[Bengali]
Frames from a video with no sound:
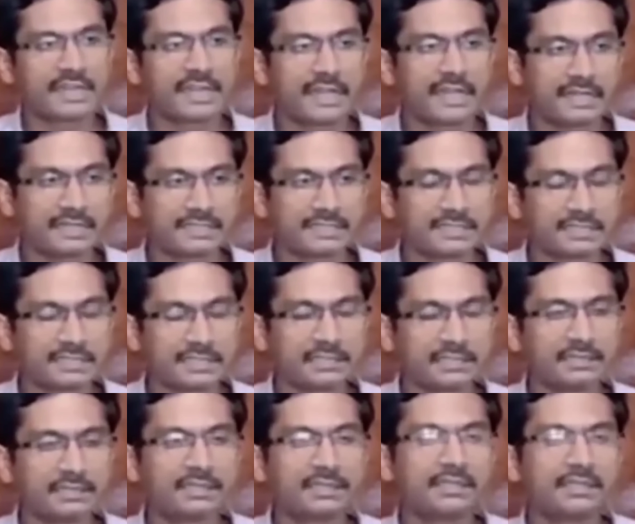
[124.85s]
টেনে নিচ্ছে
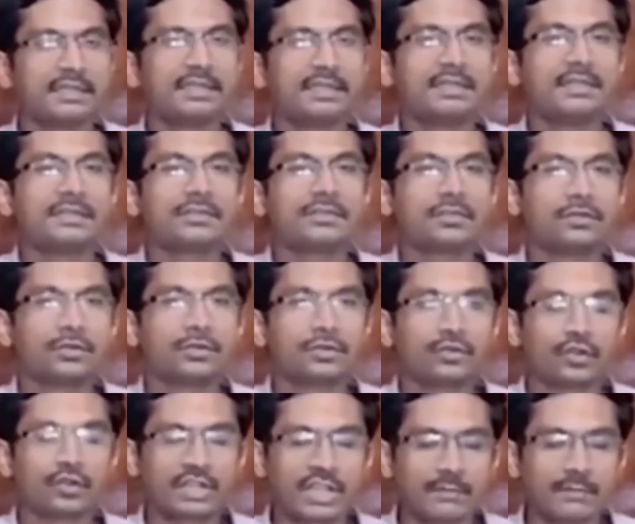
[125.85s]
তো
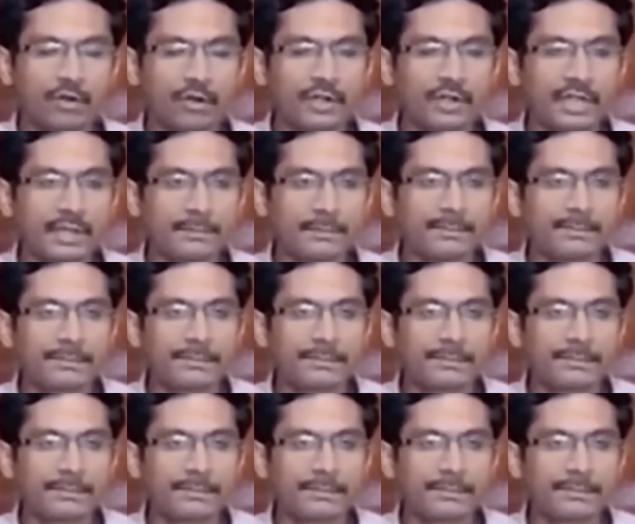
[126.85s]
দক্ষিণবঙ্গে